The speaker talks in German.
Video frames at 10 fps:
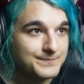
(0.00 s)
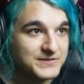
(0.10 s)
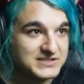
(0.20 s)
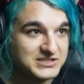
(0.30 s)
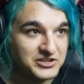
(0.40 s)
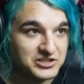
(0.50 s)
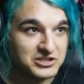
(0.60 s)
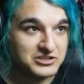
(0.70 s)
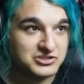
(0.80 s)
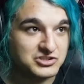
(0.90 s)

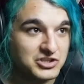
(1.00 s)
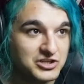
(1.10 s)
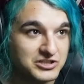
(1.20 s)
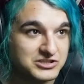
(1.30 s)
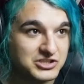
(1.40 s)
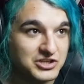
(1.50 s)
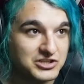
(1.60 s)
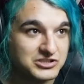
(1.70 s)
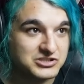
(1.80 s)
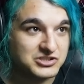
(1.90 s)
Skirt, skirt,
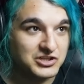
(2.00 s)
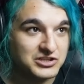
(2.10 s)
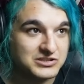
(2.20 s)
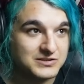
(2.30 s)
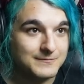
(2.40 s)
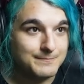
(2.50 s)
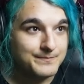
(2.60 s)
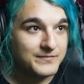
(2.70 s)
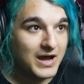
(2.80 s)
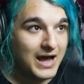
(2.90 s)
skirt, skirt.
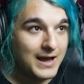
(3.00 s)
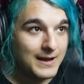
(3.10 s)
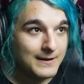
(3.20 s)
Na,